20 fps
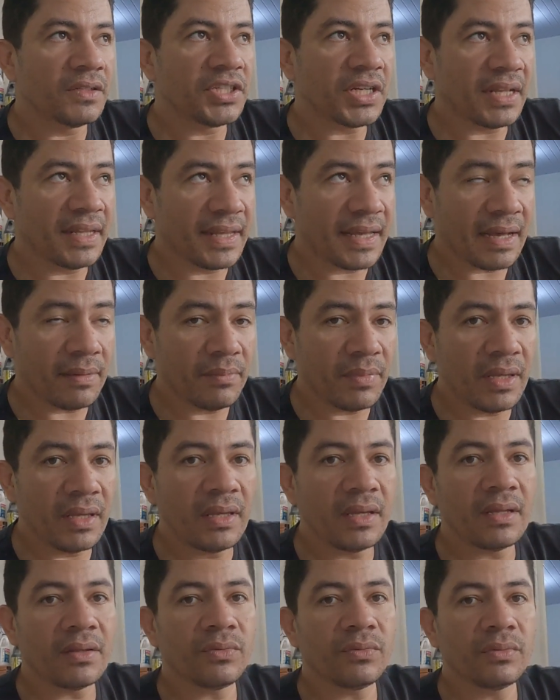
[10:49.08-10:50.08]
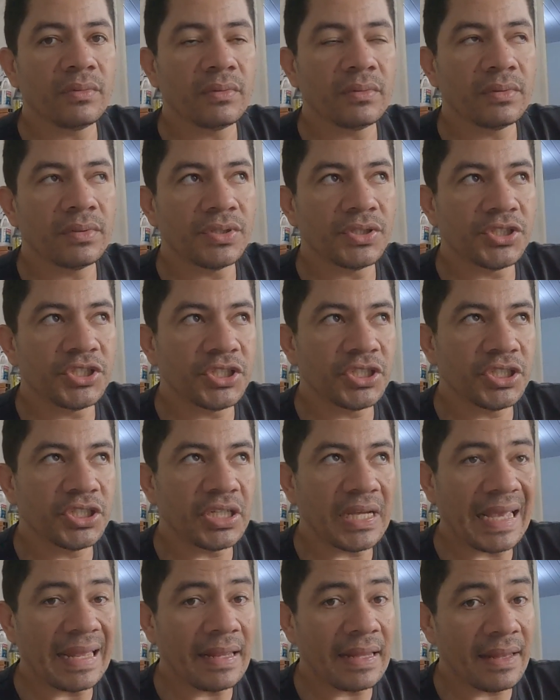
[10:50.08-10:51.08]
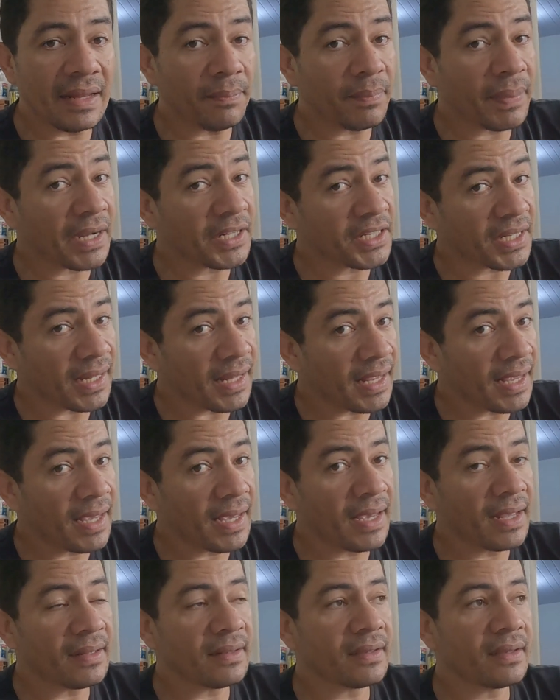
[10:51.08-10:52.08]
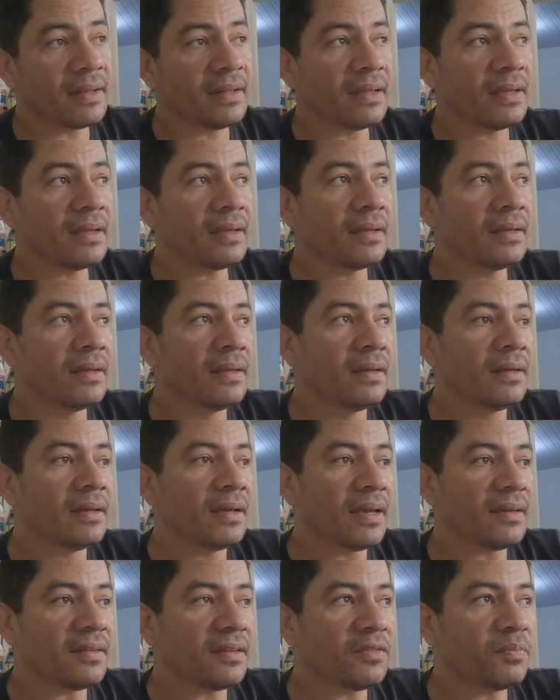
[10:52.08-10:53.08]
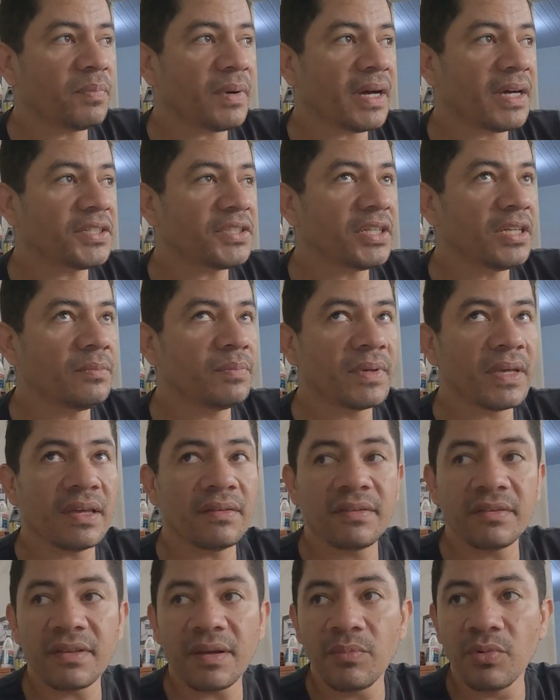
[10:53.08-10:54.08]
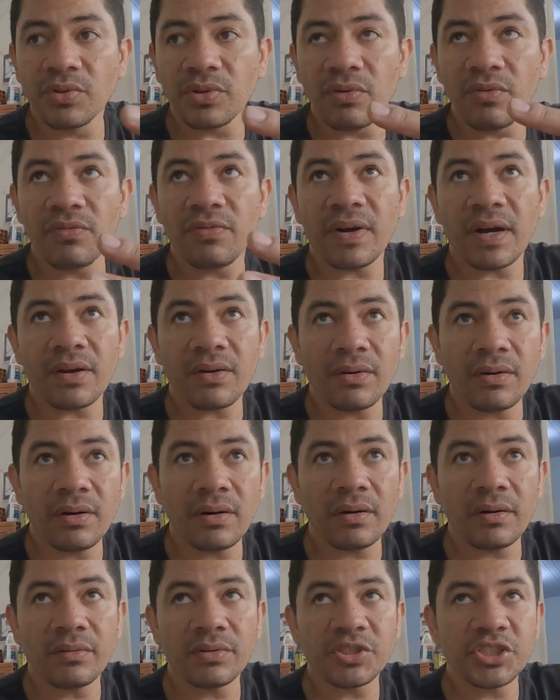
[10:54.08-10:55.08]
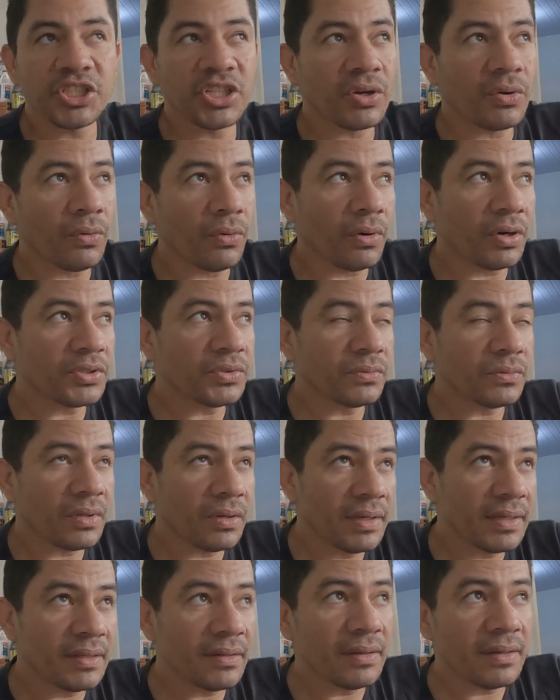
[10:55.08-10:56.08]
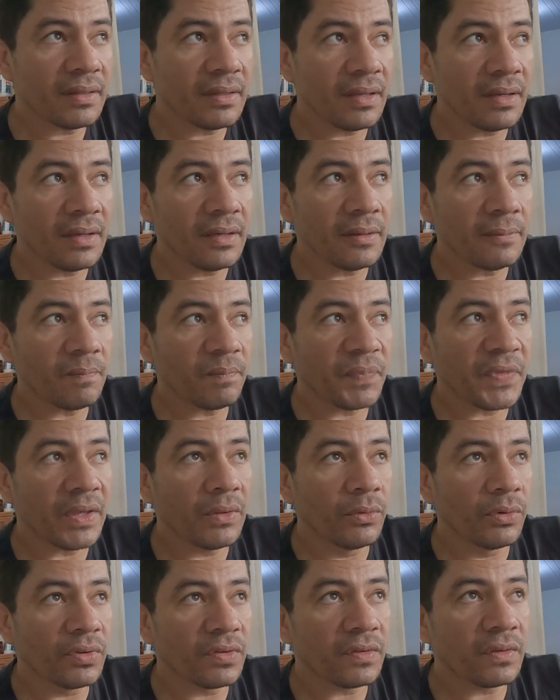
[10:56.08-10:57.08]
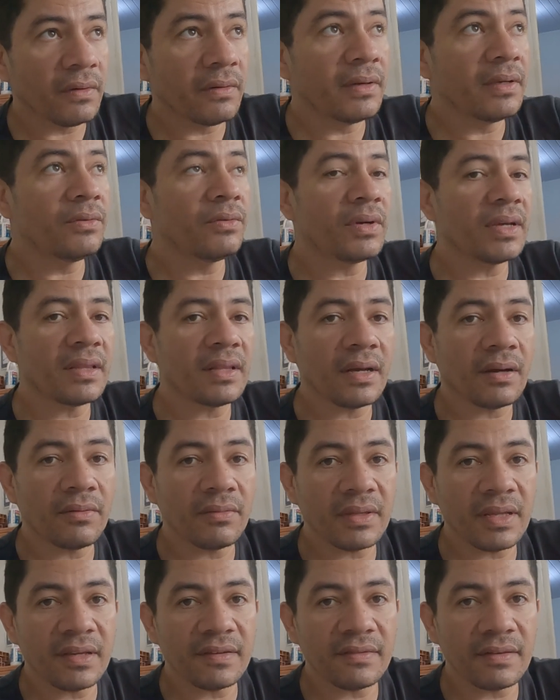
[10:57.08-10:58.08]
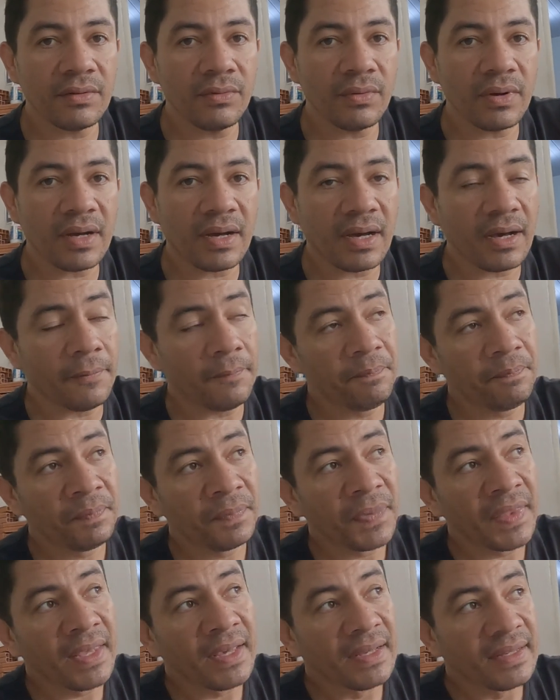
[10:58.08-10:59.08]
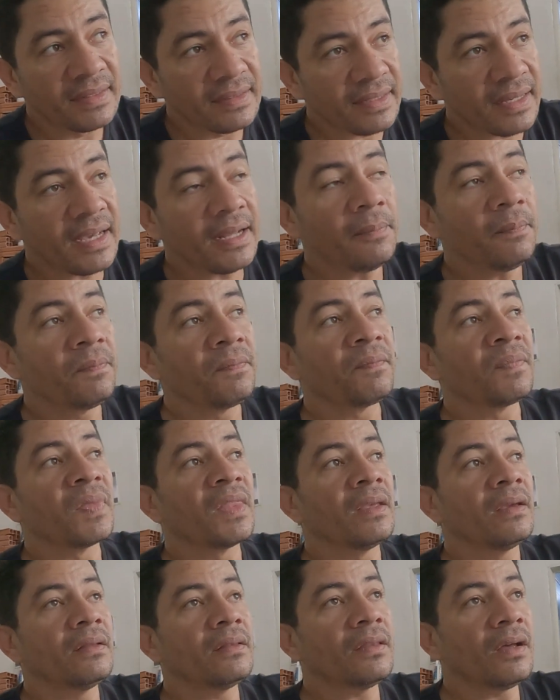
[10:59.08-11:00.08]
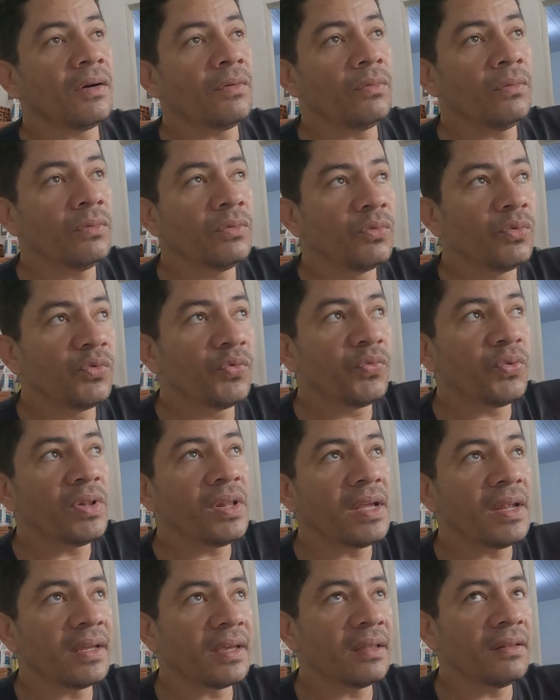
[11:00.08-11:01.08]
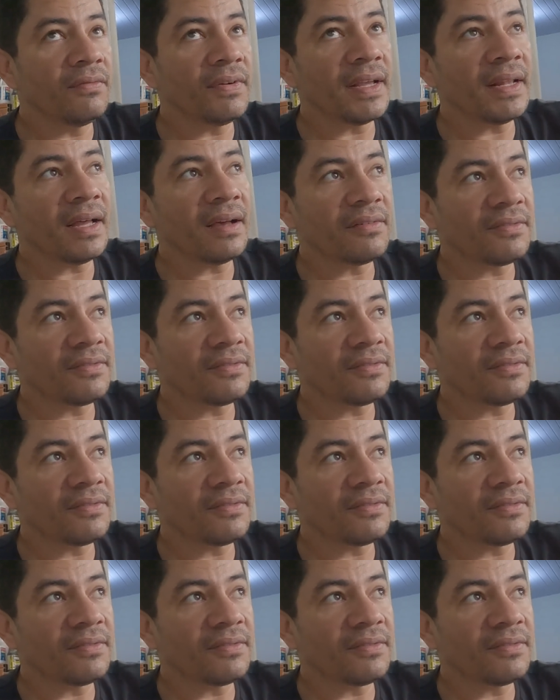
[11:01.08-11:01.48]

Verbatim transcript: de alinhamento, de parte elétrica, né? essas partes aí, porque às vezes vai montar um farol, chicote, então, então tem que ter noção aí do que está acontecendo no carro, certo? Então, o funileiro aqui não vai